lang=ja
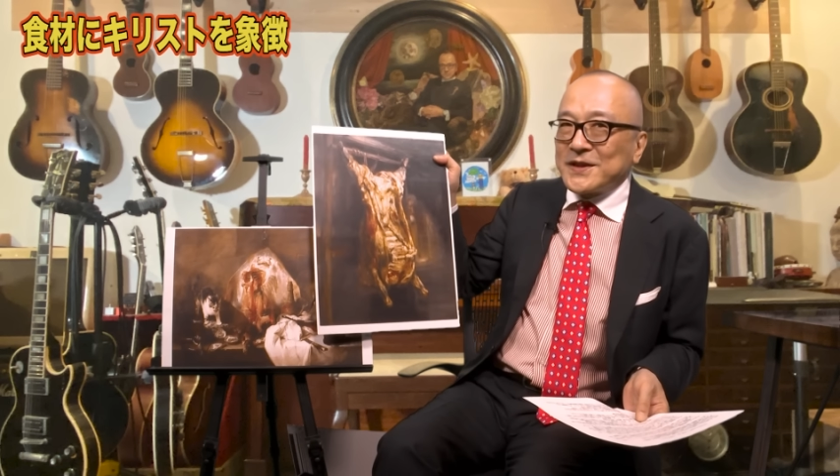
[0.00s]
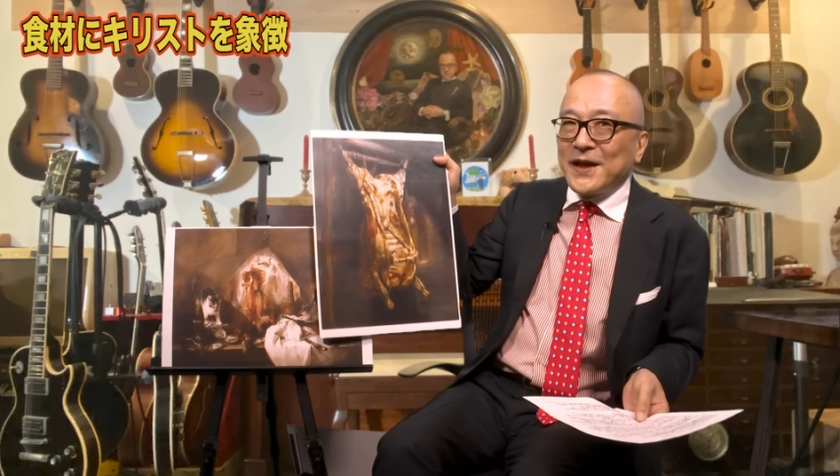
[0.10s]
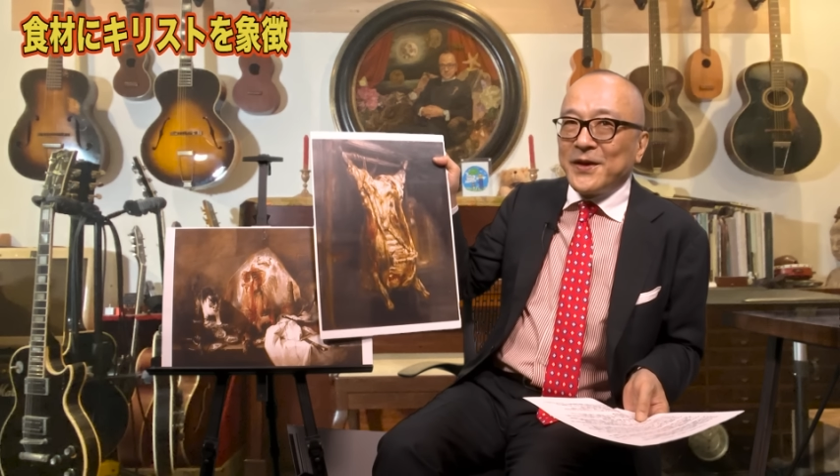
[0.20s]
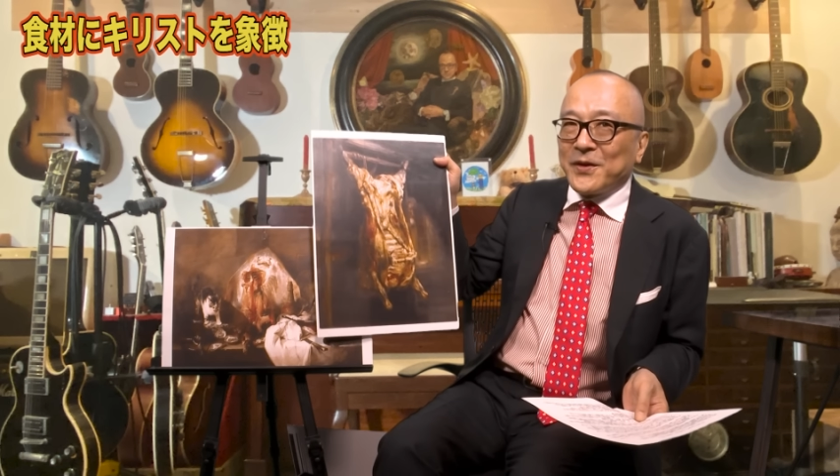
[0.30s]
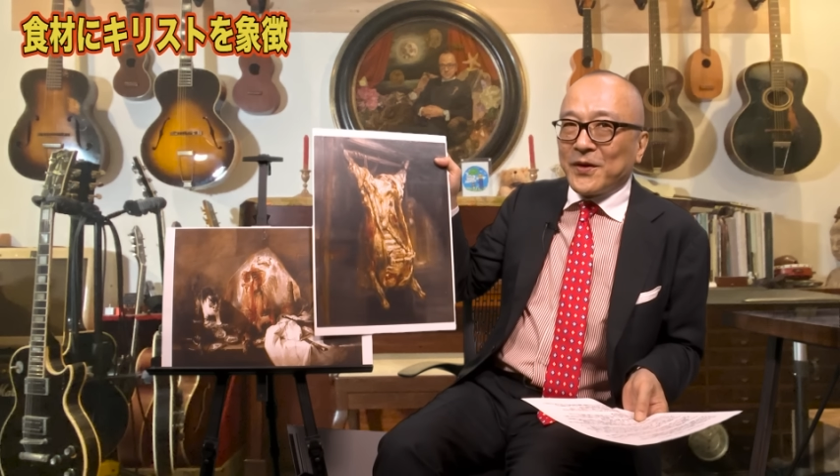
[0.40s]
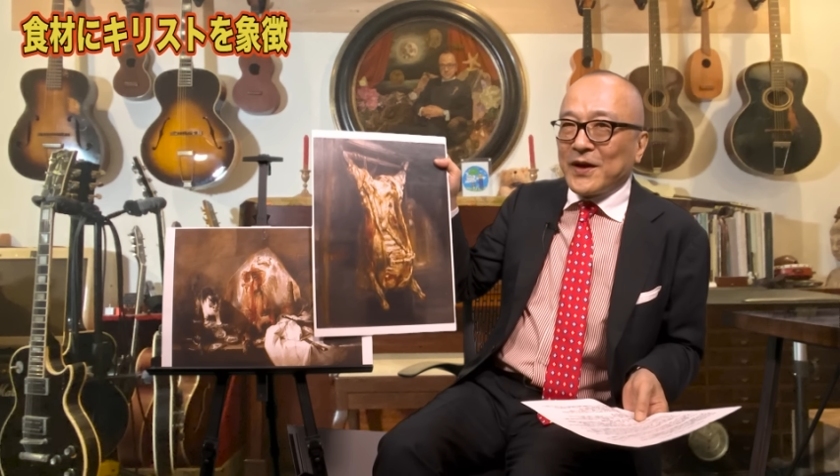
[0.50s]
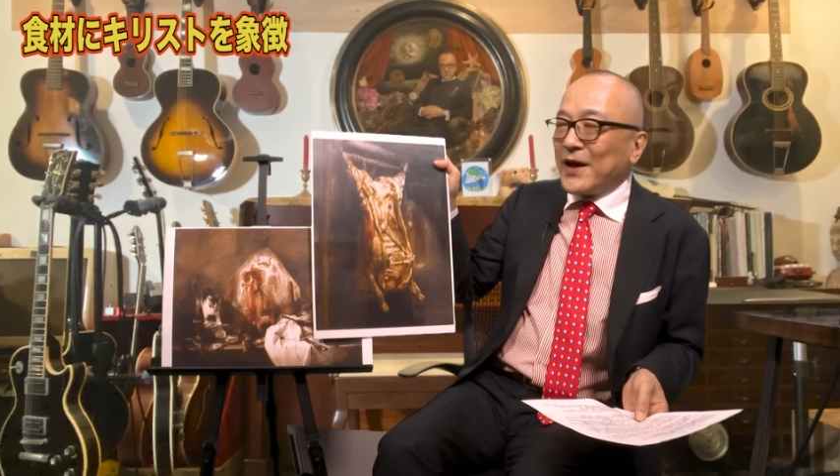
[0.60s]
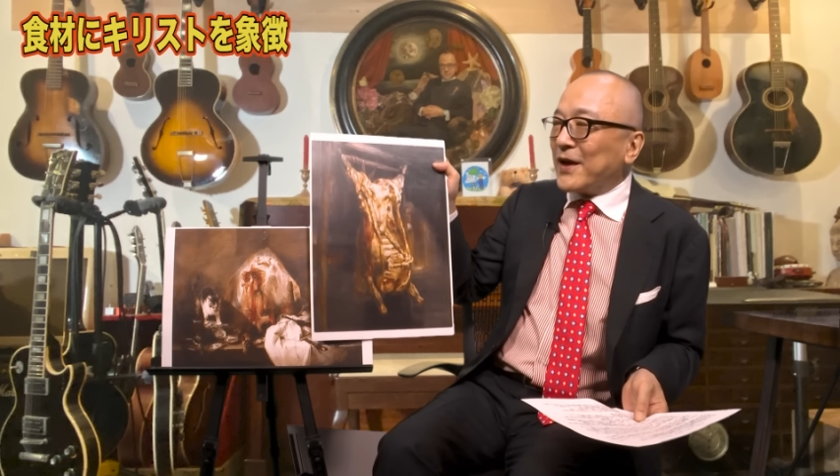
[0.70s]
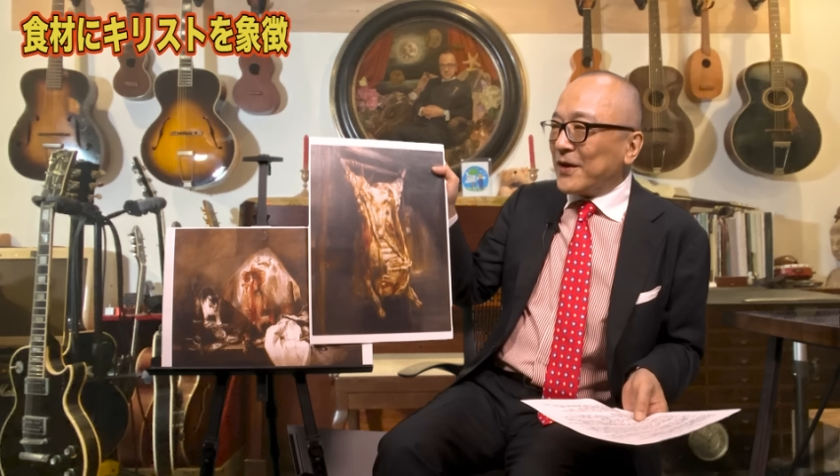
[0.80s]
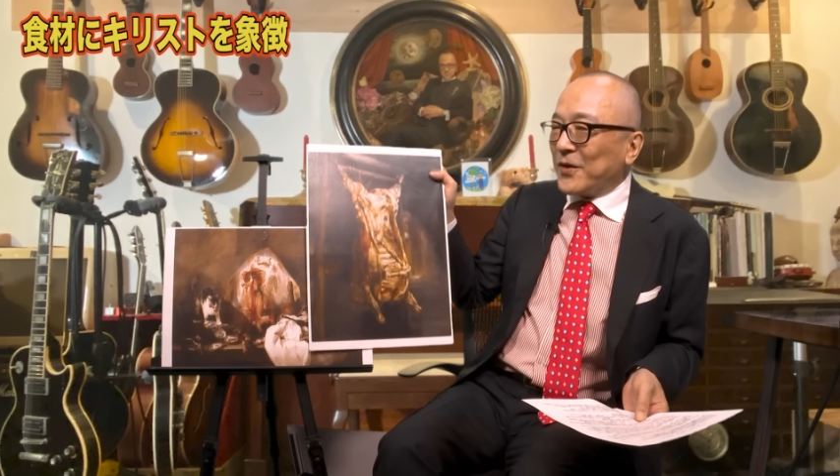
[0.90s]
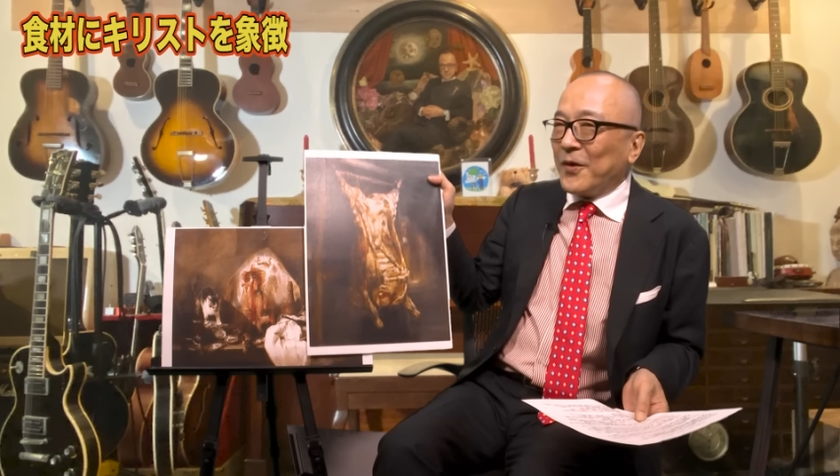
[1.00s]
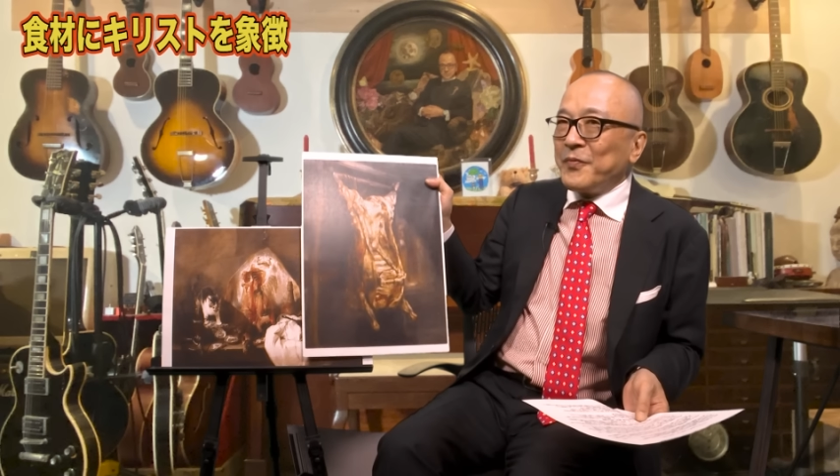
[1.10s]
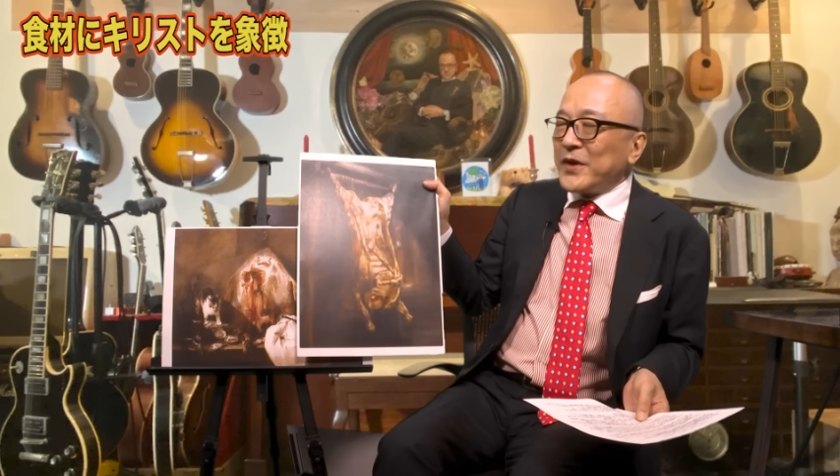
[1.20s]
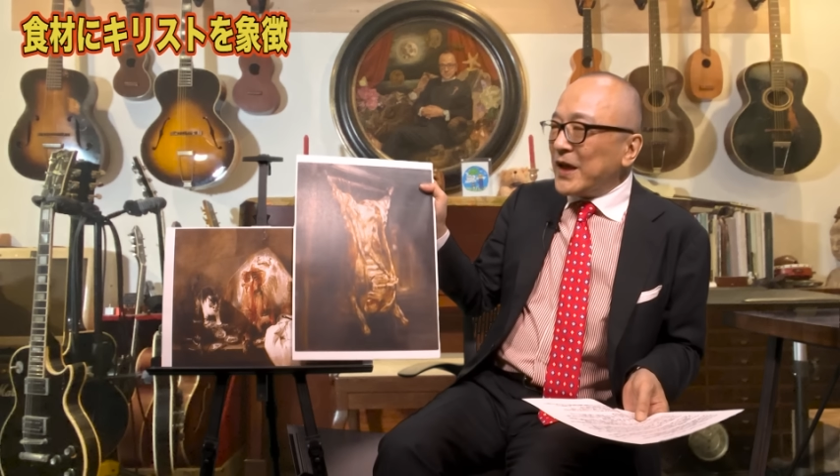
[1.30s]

西洋絵画の